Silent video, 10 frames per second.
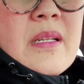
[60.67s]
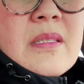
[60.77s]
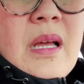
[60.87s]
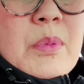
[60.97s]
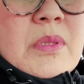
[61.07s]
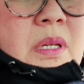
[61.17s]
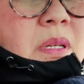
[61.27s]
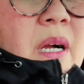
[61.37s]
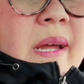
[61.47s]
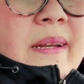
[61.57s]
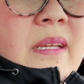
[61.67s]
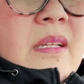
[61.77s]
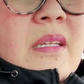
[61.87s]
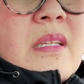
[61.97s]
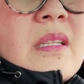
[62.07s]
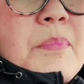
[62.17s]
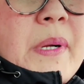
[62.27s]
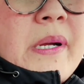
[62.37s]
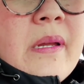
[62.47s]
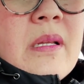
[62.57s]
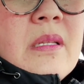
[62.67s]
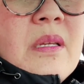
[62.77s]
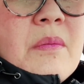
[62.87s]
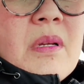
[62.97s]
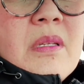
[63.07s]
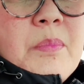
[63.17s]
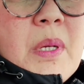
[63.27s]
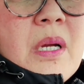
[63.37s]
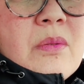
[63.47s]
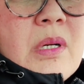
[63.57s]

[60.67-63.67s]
tapos eh, ang liit-liit pa hindi, hindi pa ganun